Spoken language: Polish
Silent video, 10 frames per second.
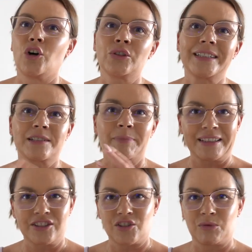Ono jest
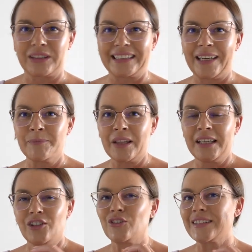bardziej słodkie
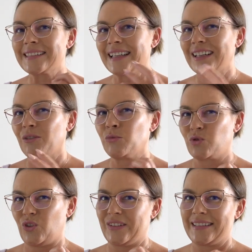i ono jest lekko
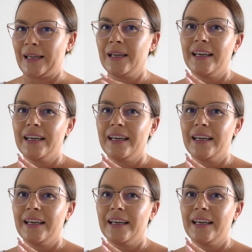musujące.